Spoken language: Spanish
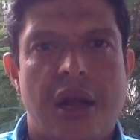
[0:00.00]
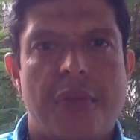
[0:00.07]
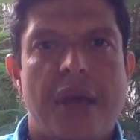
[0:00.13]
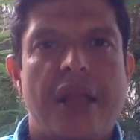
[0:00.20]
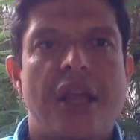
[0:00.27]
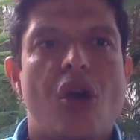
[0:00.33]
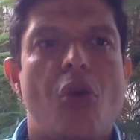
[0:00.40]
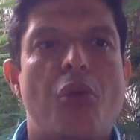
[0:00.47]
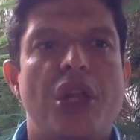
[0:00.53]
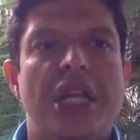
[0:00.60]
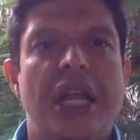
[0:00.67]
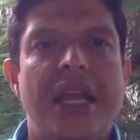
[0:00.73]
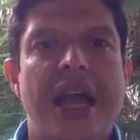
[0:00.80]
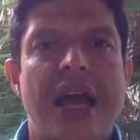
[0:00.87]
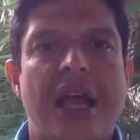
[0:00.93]
las madres
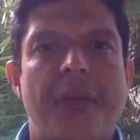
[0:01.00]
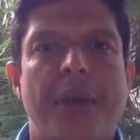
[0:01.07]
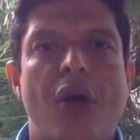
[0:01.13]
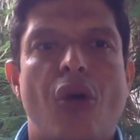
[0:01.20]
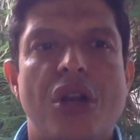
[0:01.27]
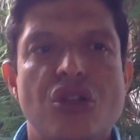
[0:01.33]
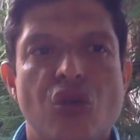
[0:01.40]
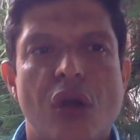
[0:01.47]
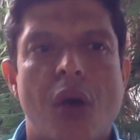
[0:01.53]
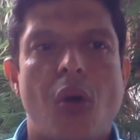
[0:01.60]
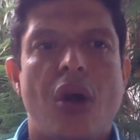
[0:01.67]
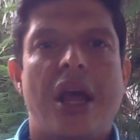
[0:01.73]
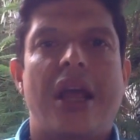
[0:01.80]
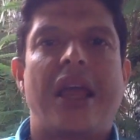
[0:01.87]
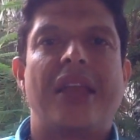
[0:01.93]
comunitarias a que mejoren su
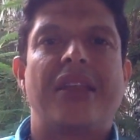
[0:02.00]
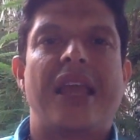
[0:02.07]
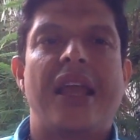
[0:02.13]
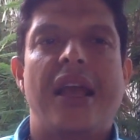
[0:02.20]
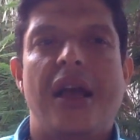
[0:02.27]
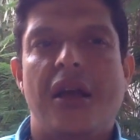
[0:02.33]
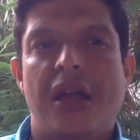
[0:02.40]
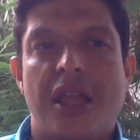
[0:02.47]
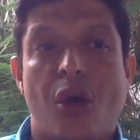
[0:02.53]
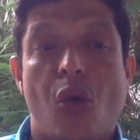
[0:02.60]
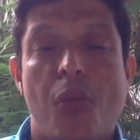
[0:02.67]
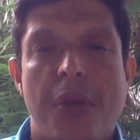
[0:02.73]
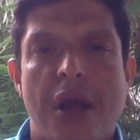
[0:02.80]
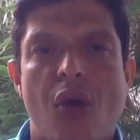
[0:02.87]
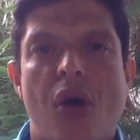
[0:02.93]
labor, a que tengan y
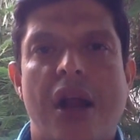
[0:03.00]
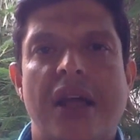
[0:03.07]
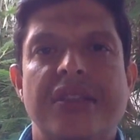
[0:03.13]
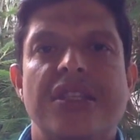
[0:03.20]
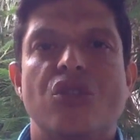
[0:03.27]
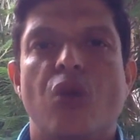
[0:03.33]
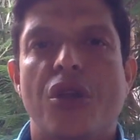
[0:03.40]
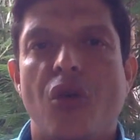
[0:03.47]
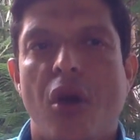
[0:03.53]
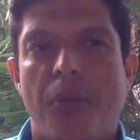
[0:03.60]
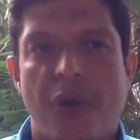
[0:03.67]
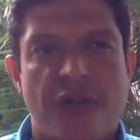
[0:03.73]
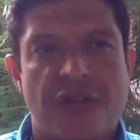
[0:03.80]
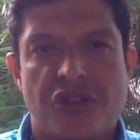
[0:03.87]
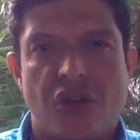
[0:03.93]
cumplan ojalá ese sueño de
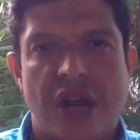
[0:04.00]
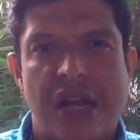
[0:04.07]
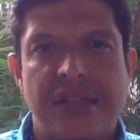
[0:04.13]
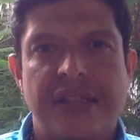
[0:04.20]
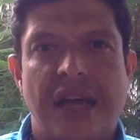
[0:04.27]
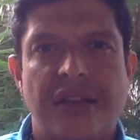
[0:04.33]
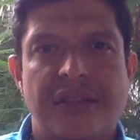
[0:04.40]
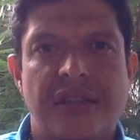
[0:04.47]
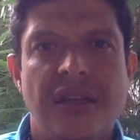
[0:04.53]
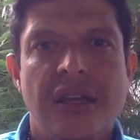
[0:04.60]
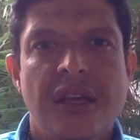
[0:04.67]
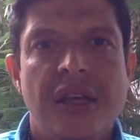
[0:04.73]
profesionalizarse